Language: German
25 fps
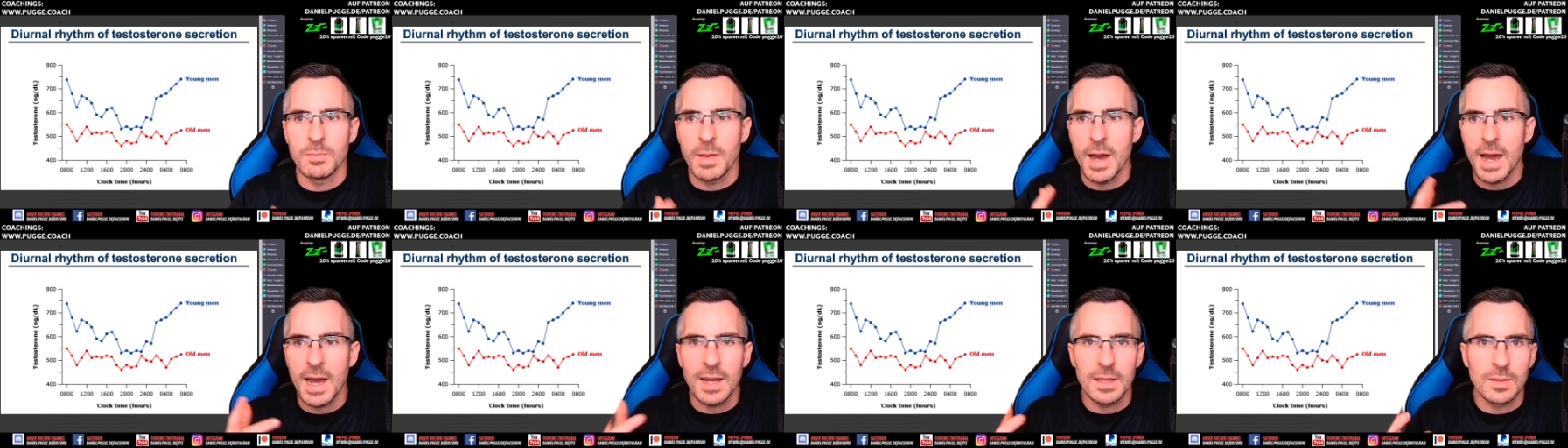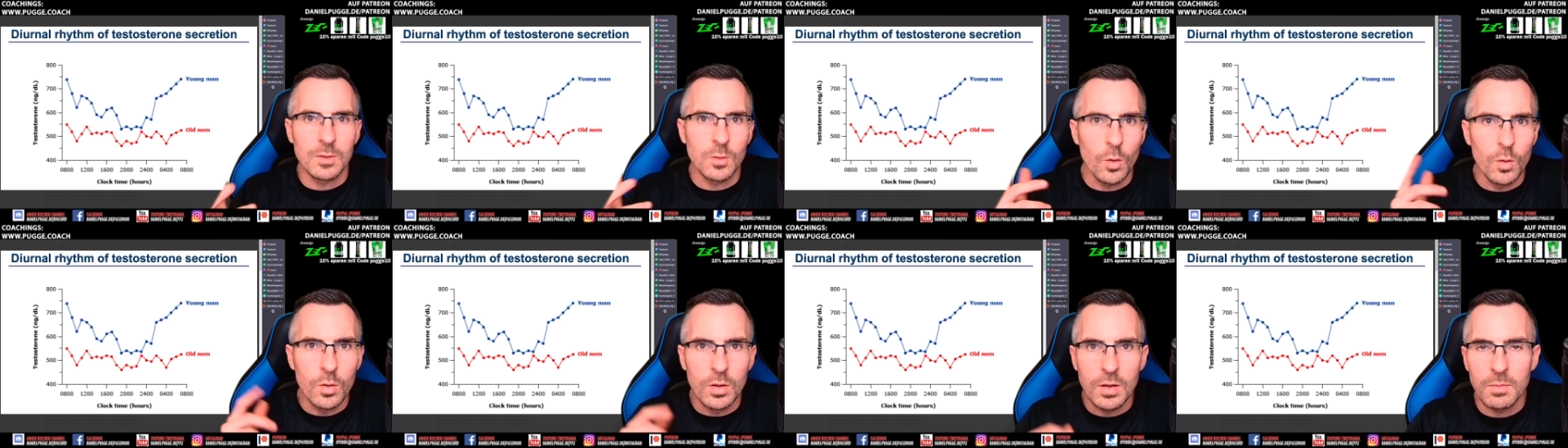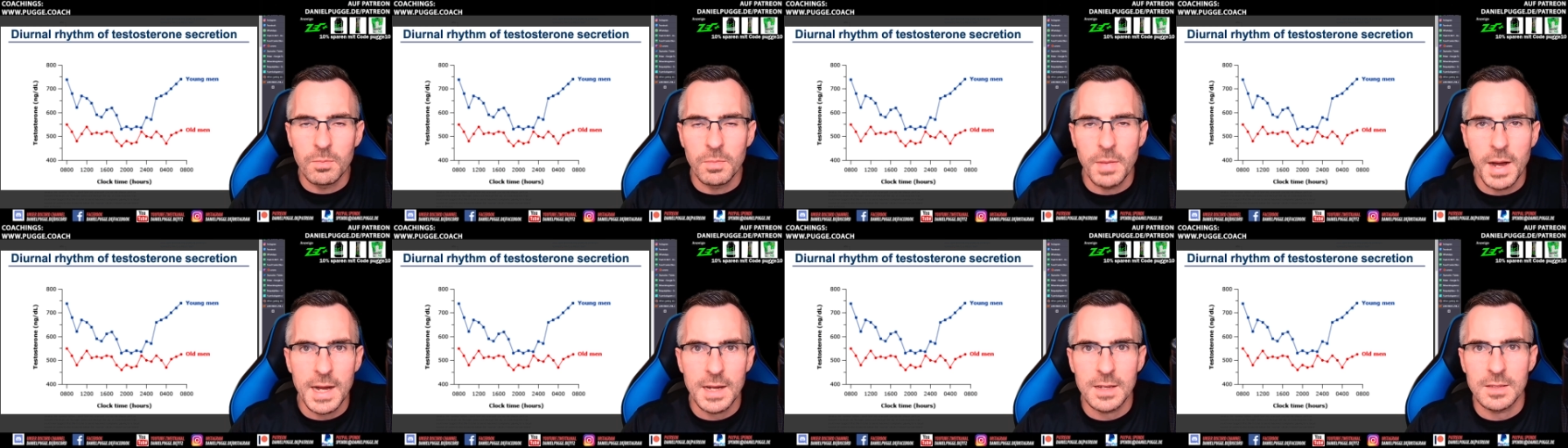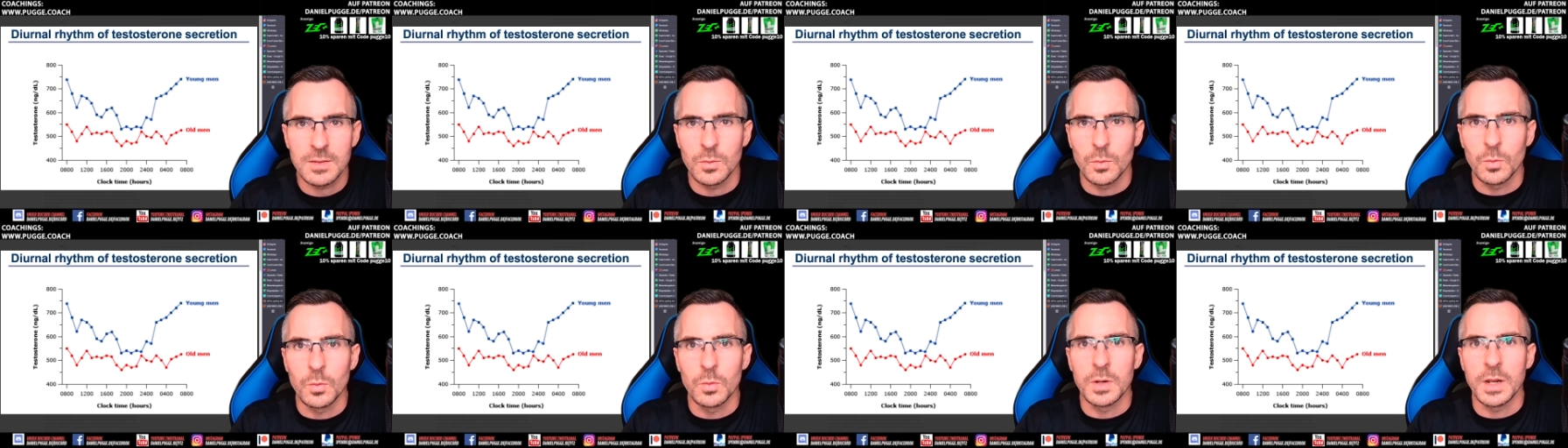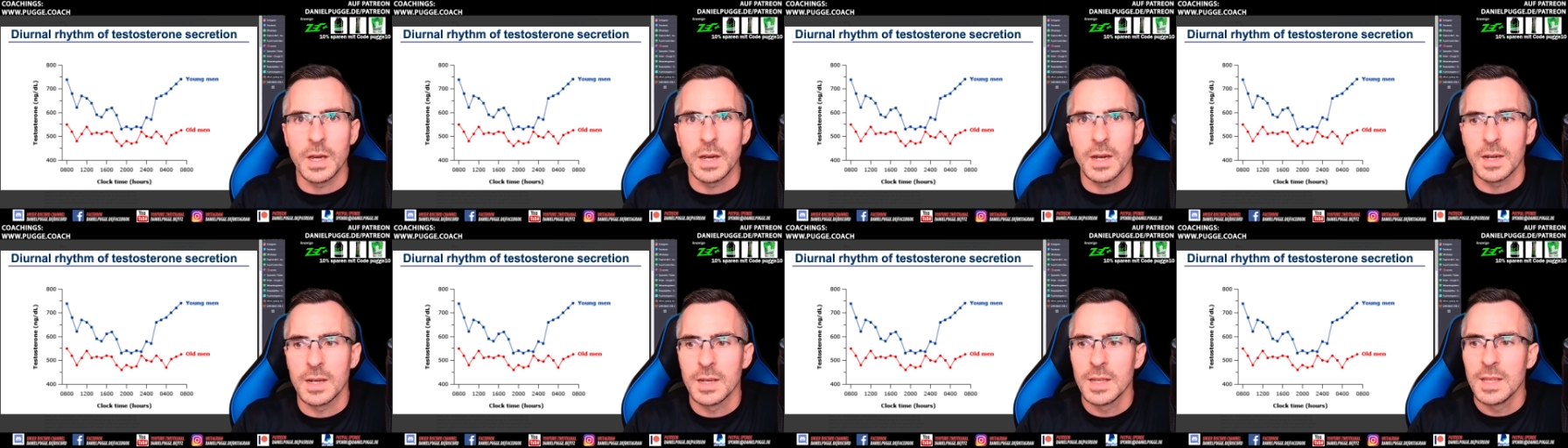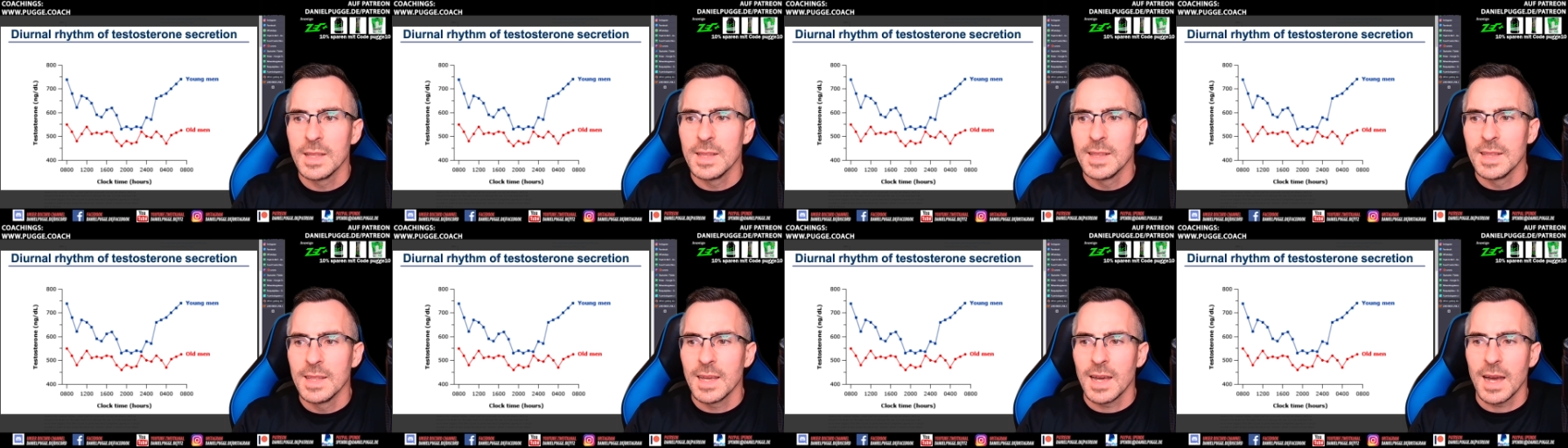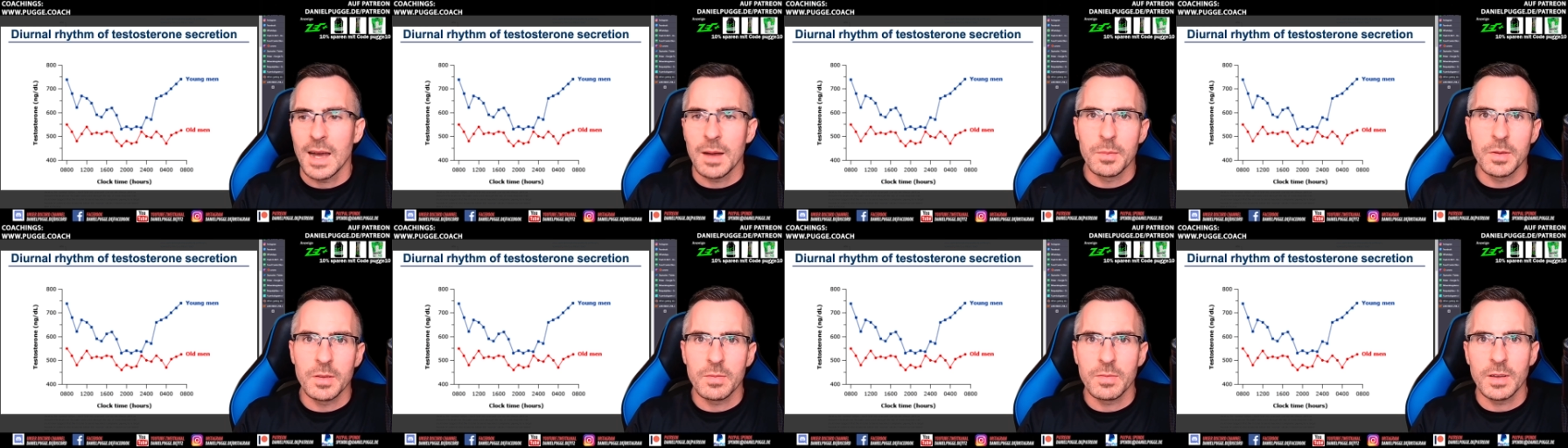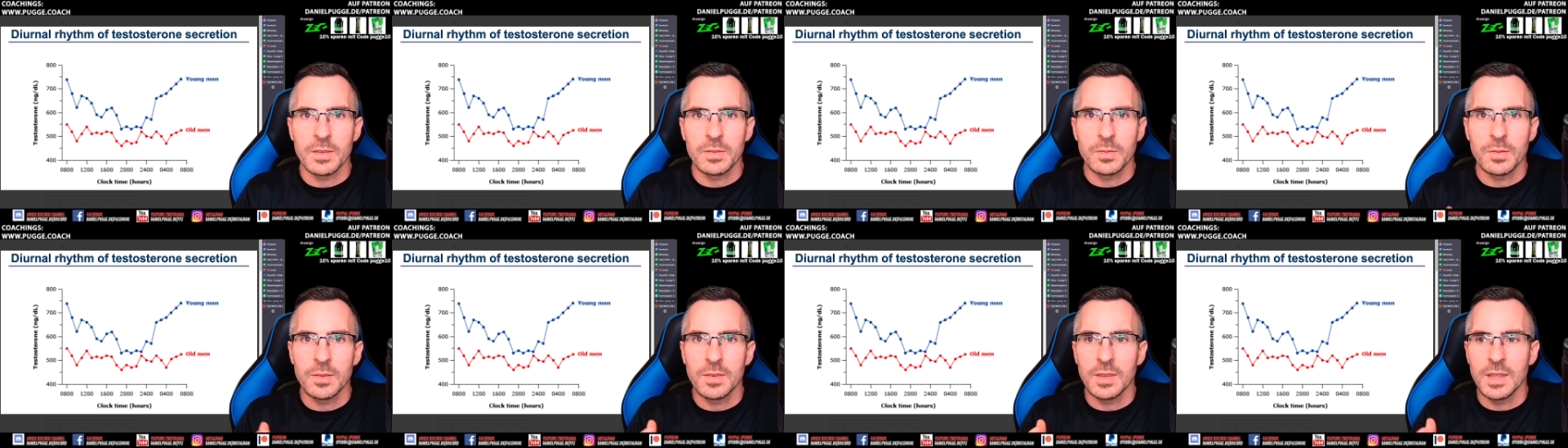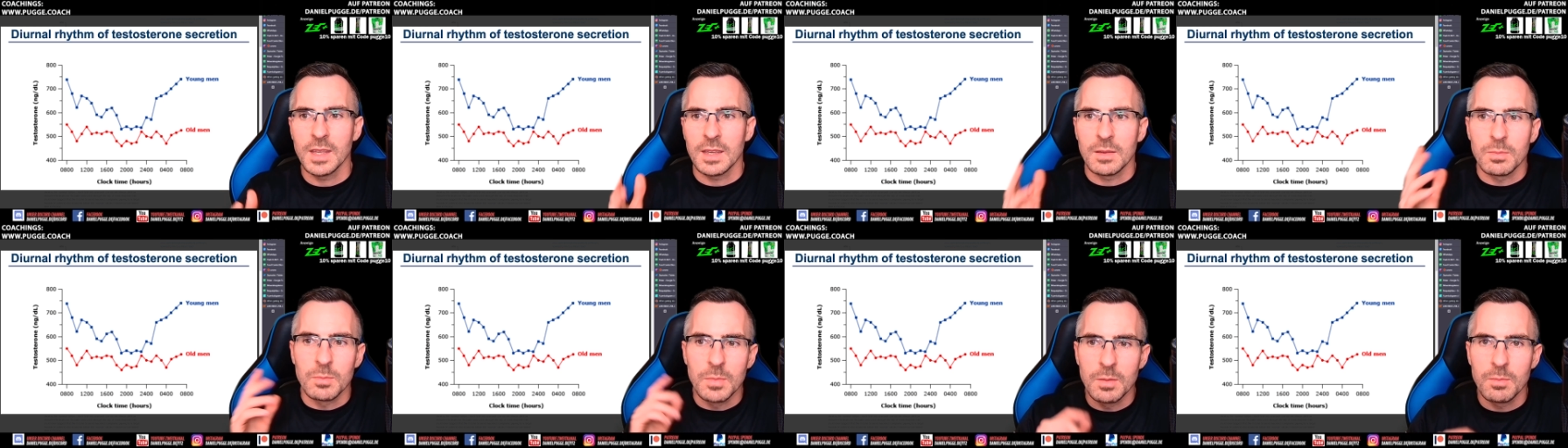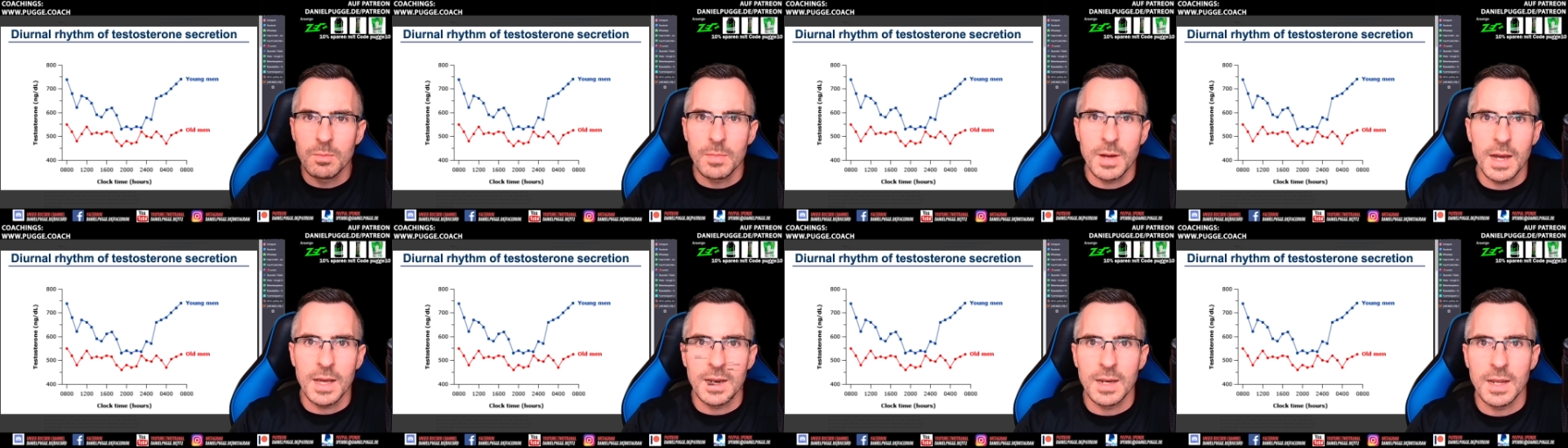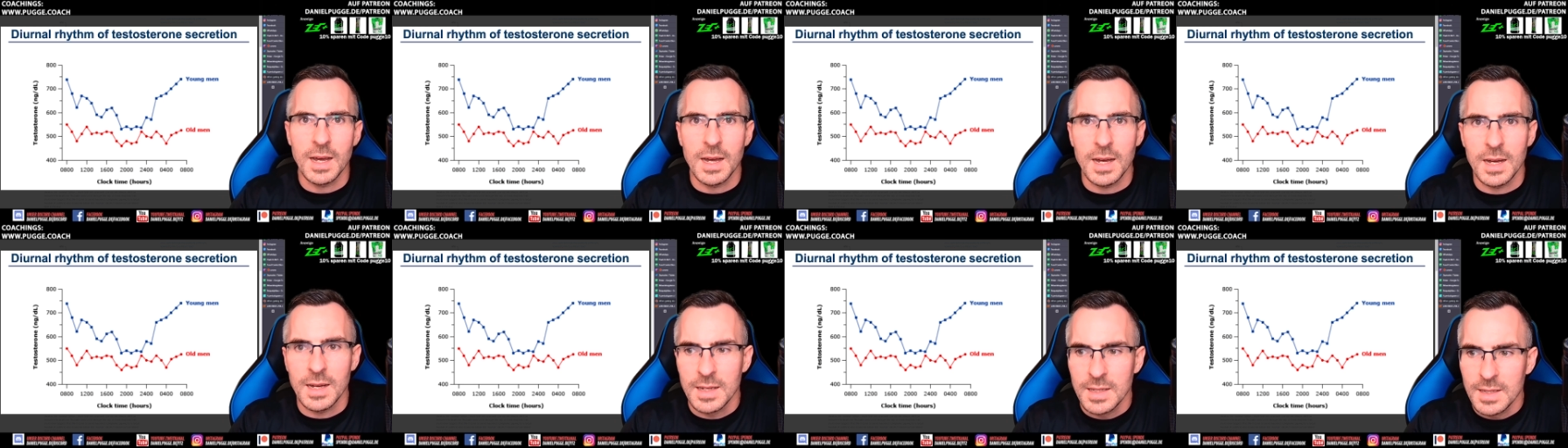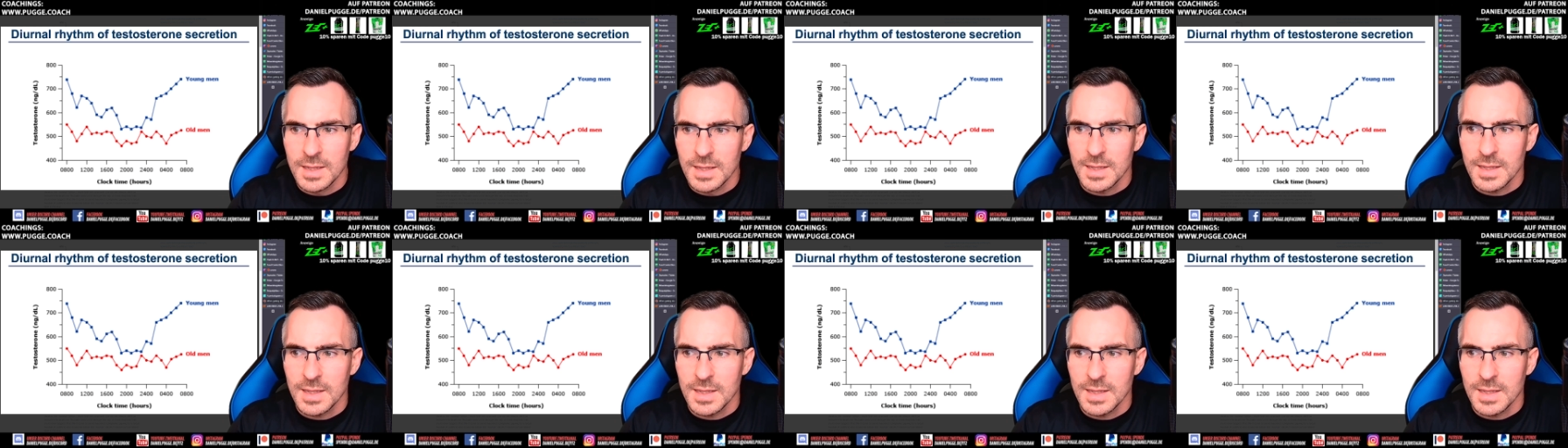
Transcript: Marathon gemacht oder habe ich was, was ich mit meiner